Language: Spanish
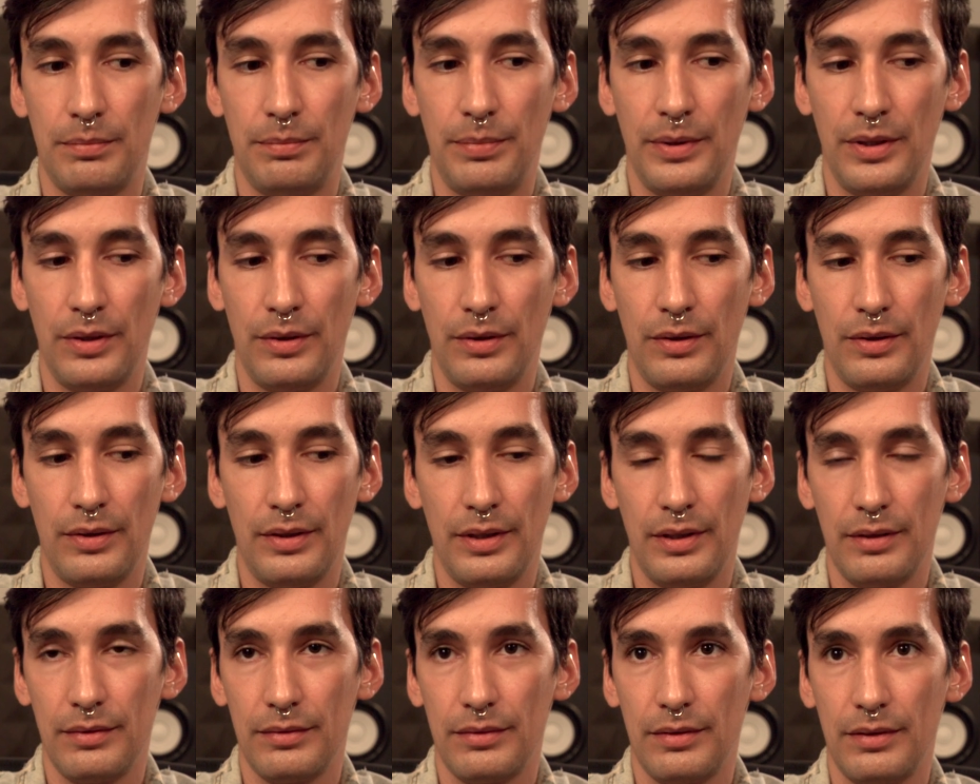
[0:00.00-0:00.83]

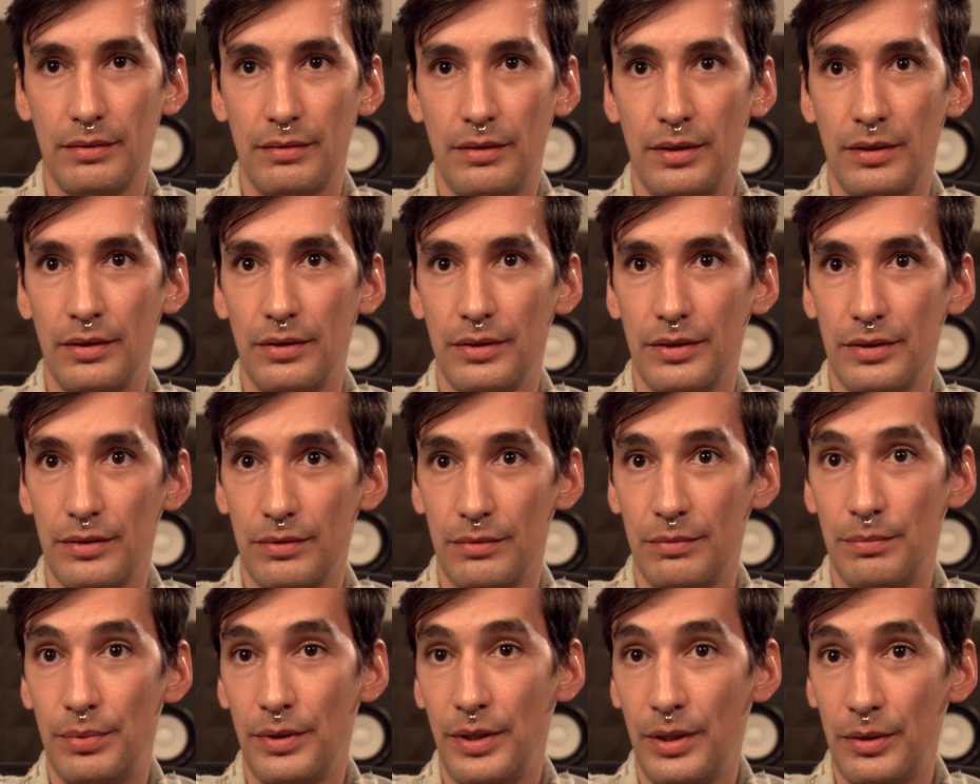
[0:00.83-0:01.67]
pero cuando un
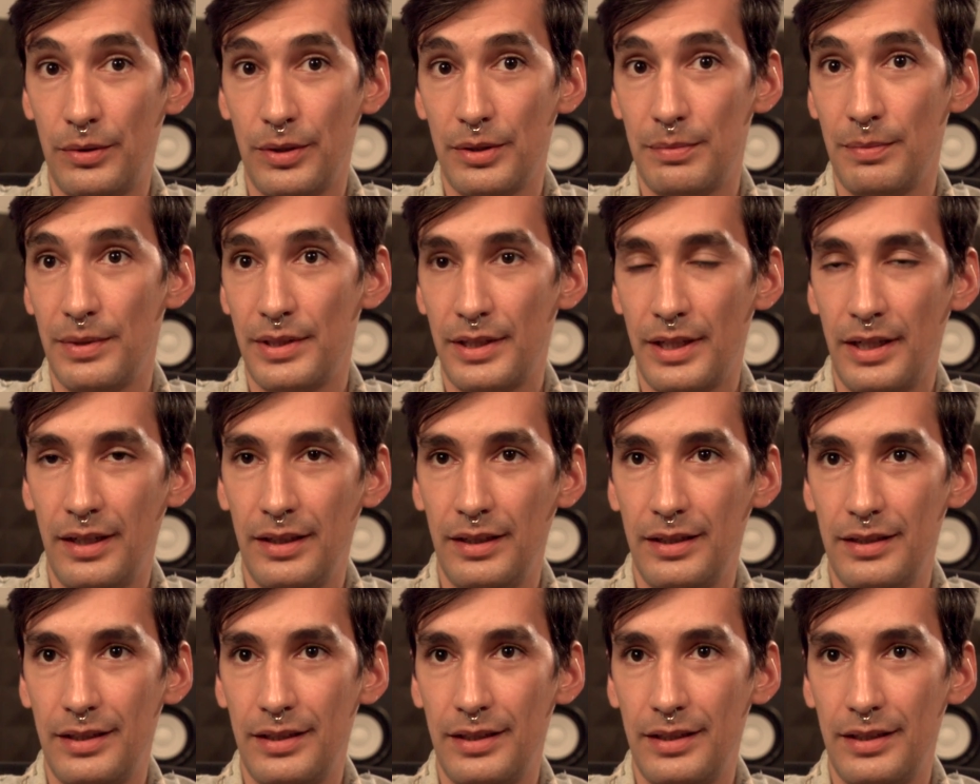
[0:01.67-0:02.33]
proyecto es más grande